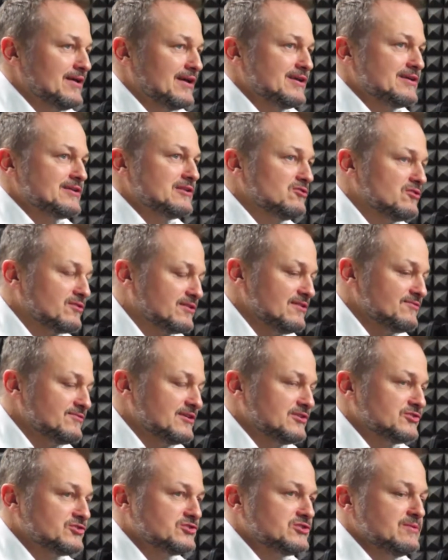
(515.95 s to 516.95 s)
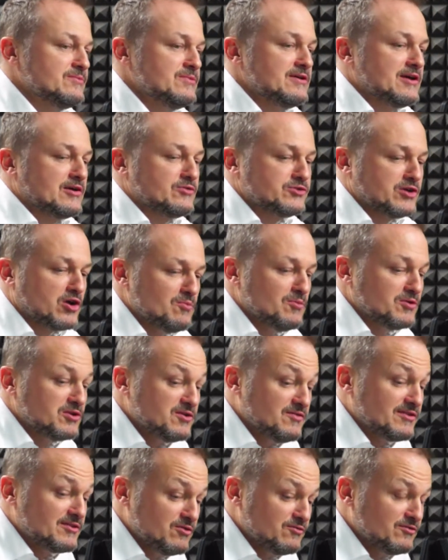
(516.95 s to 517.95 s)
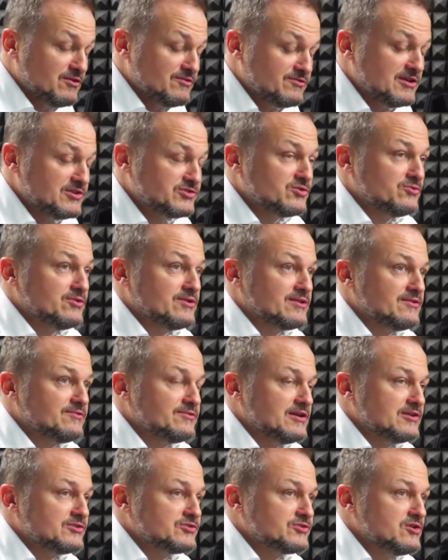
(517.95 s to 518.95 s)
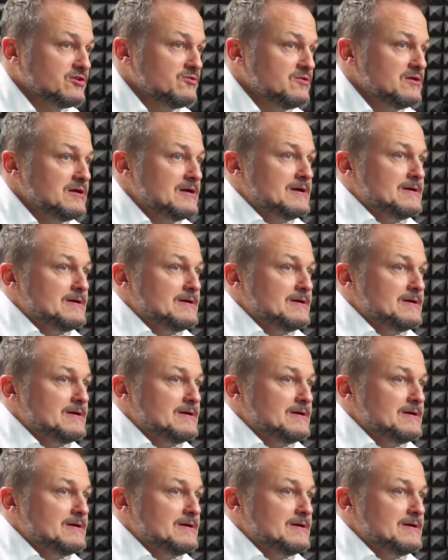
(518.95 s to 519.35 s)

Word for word: a nie tylko zewnętrznymi, jakąś taką motywacją wewnętrzną i zewnętrzną,